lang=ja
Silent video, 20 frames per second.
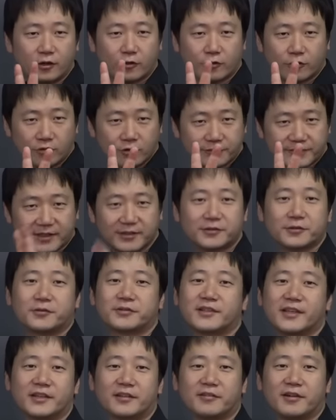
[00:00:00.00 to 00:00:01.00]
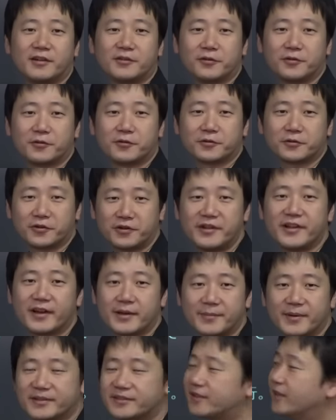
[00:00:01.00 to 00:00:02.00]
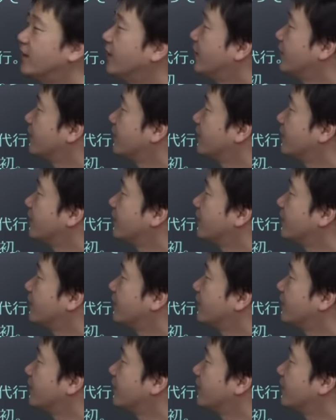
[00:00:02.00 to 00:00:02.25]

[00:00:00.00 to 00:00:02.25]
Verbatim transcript: この2つを抑えてくれということになります